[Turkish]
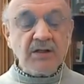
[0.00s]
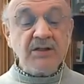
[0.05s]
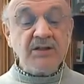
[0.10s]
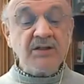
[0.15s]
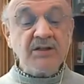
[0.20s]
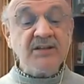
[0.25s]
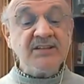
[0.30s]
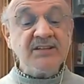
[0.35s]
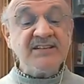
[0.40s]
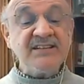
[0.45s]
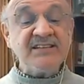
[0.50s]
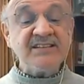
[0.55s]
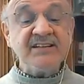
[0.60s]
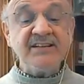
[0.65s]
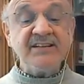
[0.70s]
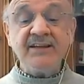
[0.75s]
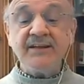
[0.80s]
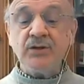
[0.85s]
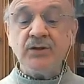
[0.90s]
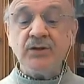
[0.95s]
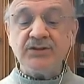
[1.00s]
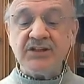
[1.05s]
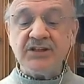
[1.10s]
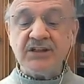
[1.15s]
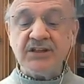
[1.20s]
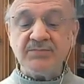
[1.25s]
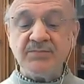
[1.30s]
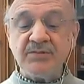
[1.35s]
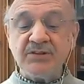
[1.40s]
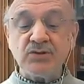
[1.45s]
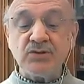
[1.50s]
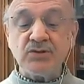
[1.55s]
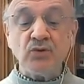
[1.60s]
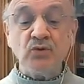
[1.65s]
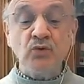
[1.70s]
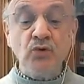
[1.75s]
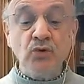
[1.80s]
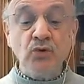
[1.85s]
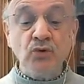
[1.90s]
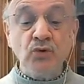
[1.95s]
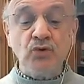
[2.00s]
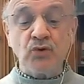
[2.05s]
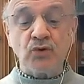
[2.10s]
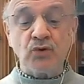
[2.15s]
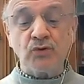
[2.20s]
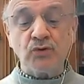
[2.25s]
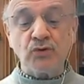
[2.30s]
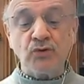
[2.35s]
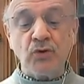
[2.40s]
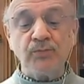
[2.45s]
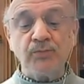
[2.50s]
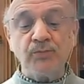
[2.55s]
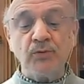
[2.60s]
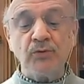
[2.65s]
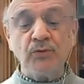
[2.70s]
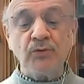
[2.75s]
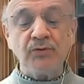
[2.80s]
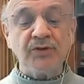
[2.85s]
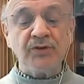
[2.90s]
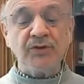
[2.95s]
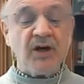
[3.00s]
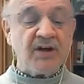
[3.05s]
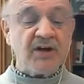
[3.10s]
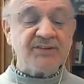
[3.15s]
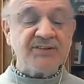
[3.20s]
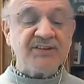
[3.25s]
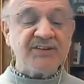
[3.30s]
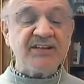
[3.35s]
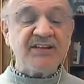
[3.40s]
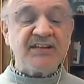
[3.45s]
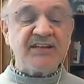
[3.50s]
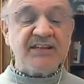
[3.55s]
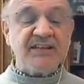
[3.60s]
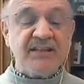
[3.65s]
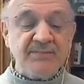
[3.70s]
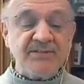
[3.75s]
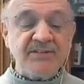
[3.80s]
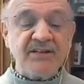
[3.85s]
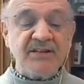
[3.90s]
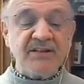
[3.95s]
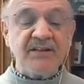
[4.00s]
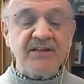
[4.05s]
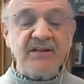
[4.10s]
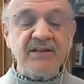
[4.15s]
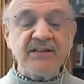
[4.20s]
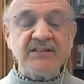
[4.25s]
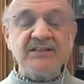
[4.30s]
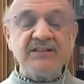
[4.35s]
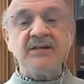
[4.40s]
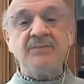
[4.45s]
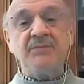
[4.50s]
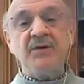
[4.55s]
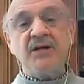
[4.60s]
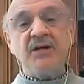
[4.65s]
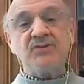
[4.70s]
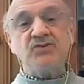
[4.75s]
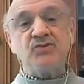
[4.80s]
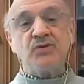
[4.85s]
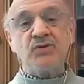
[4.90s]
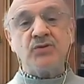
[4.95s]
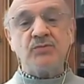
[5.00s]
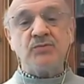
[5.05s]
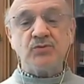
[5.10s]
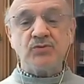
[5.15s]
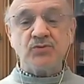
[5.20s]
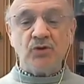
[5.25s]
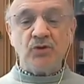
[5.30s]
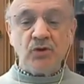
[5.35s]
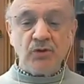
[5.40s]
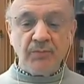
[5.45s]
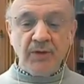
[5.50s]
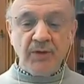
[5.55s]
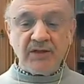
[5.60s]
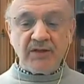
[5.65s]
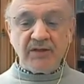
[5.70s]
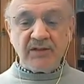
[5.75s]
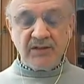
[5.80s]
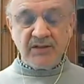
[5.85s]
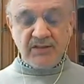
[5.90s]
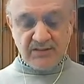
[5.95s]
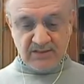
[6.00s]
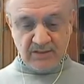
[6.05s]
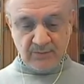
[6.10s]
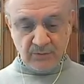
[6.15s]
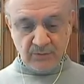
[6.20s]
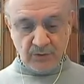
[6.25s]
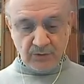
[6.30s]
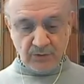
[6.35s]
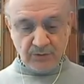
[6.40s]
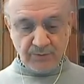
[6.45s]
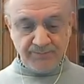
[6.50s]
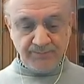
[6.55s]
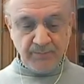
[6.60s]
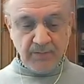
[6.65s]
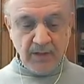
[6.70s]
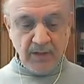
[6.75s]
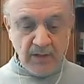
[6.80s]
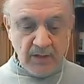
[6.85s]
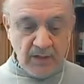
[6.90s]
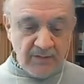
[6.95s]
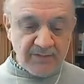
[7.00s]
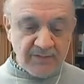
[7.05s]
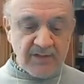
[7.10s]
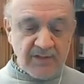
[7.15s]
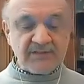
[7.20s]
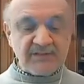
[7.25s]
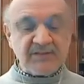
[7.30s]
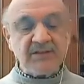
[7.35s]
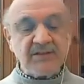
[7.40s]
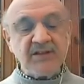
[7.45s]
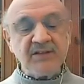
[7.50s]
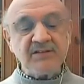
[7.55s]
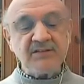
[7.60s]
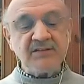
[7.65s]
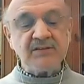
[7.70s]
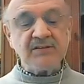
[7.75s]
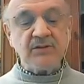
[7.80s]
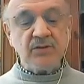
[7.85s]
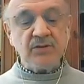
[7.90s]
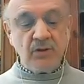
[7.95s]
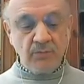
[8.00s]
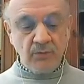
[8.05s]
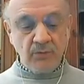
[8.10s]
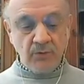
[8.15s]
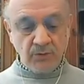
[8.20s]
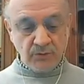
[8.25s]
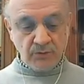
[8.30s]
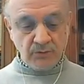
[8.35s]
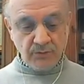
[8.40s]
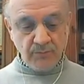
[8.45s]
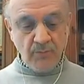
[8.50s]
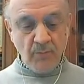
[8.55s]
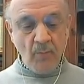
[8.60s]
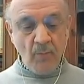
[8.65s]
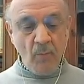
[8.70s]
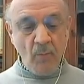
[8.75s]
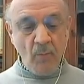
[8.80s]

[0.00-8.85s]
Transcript: Kırgızistan'a göç etmiş Uygur topluluğunda artık kimse cemaat sorumlusu olmak istemiyor. Fransa'dayız Le Monde.